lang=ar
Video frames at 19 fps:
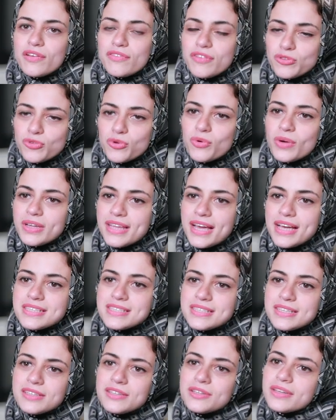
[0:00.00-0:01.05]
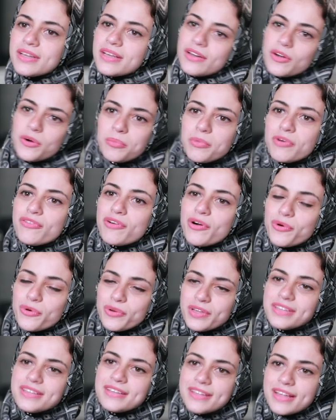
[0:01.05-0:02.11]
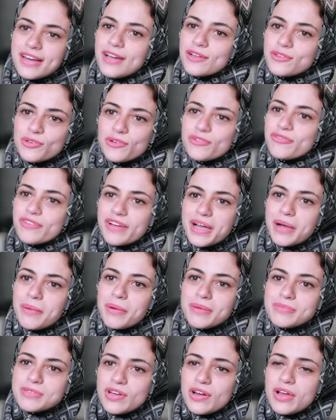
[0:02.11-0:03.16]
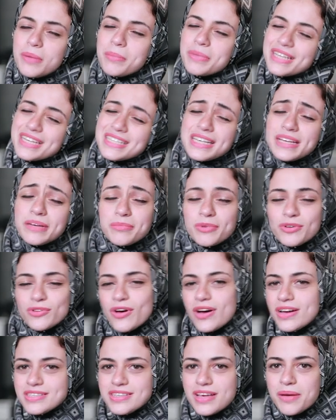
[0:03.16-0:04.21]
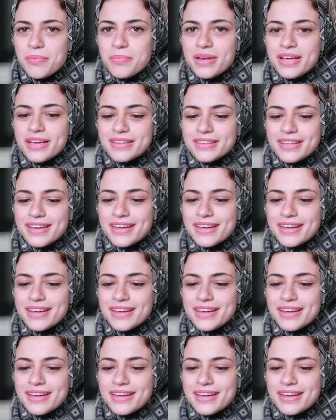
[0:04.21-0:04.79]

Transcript: فطول الوقت حاسين ان هم فخورين ان انا عندهم في الجامعه بصراحه المدرسه كان الموضوع اصعب لان